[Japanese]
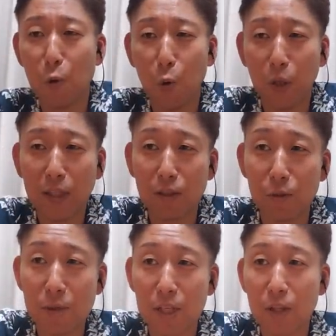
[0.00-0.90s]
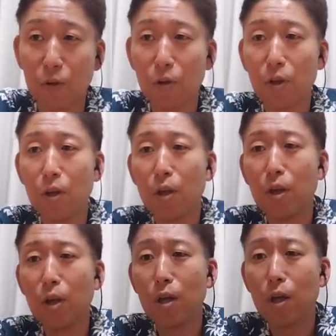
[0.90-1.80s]
ここだって言いましたけど
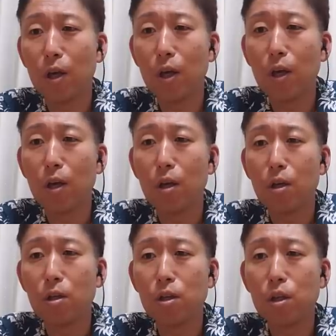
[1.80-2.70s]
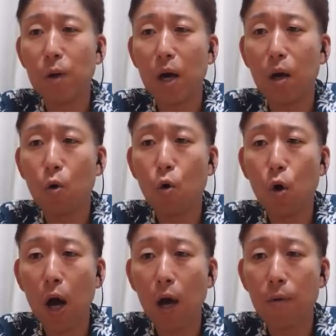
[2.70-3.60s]
え2番こ
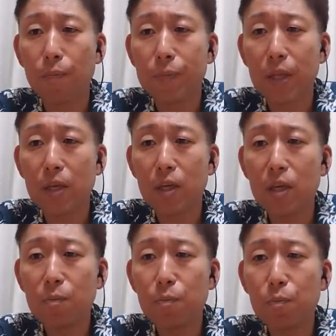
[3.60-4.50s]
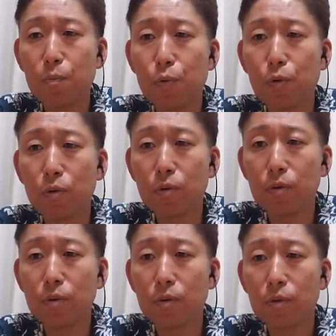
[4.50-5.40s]
こか1
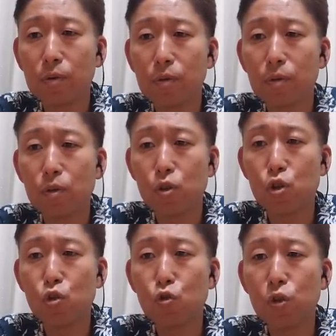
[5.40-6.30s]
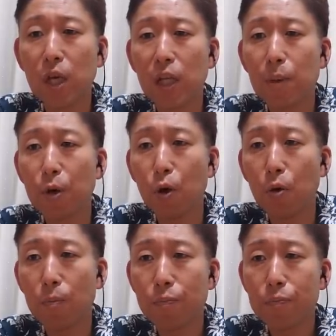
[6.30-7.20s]
分17秒